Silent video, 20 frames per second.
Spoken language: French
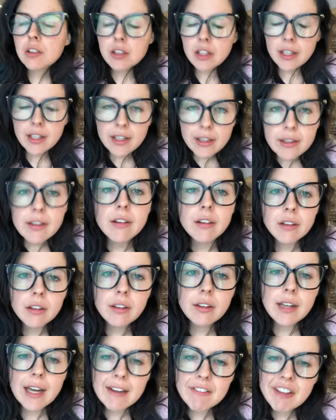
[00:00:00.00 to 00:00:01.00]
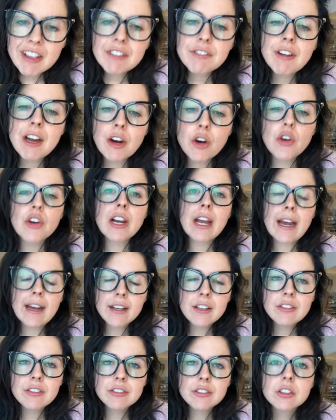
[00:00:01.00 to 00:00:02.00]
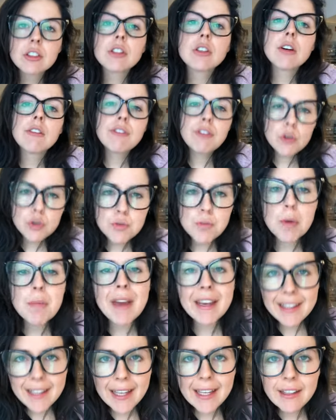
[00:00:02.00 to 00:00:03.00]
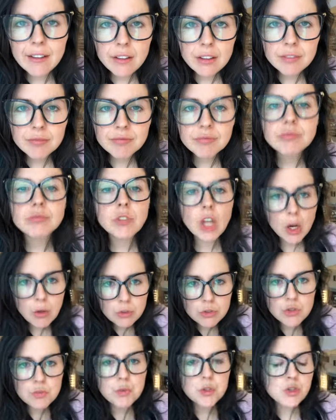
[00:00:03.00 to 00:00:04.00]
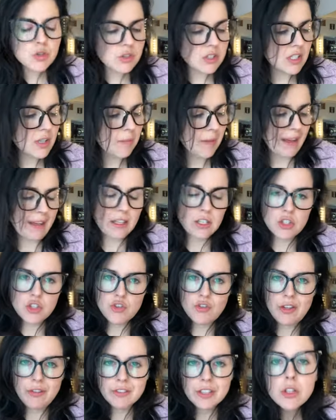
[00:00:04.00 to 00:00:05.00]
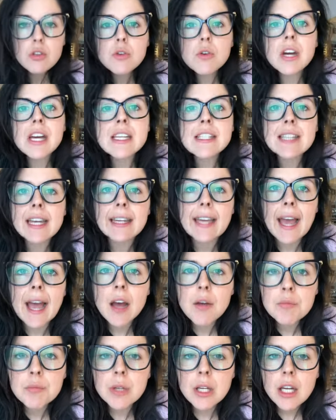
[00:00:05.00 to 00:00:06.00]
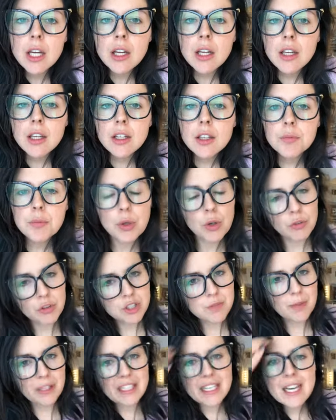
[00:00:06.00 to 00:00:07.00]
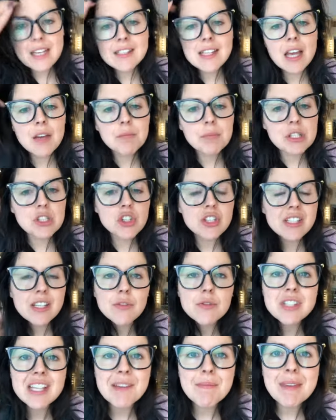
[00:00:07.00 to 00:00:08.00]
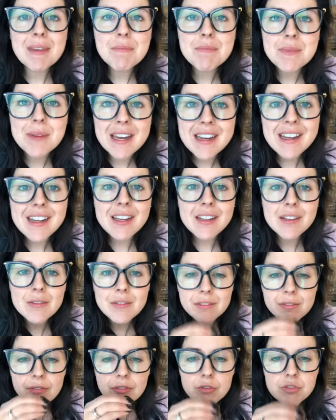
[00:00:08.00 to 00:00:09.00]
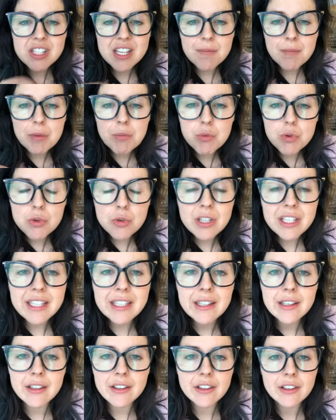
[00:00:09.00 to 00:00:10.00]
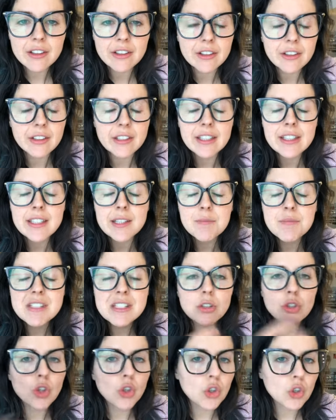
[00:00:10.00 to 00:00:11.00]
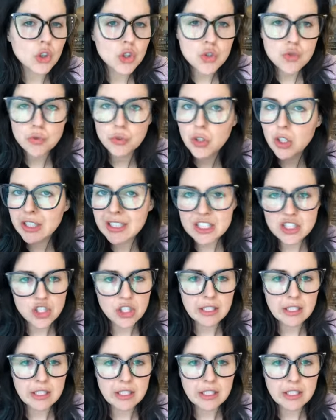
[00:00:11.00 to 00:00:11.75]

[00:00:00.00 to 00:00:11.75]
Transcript: Et là, avant de faire un live, faut que je me maquille. Donc, je me suis dit, ben, je vais venir sur Instagram, puis on va se maquiller ensemble parce que je sais que vous aimez bien vous aimez beaucoup euh, les, les, petits trucs que je vous donne, etc.